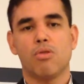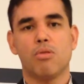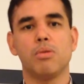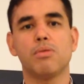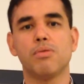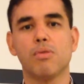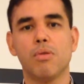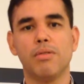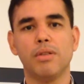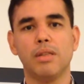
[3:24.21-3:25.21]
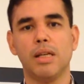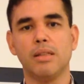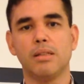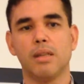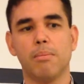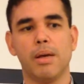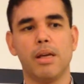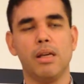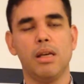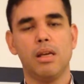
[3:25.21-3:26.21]
como isso ficou evidente
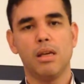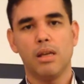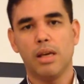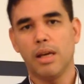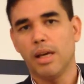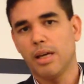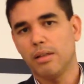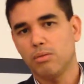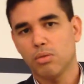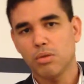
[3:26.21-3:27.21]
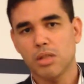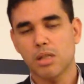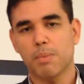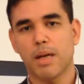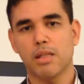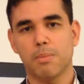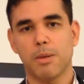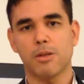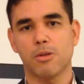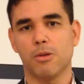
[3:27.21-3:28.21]
também é, em todas as
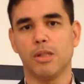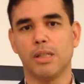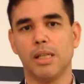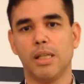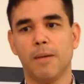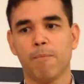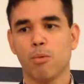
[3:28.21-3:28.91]
participações. Né?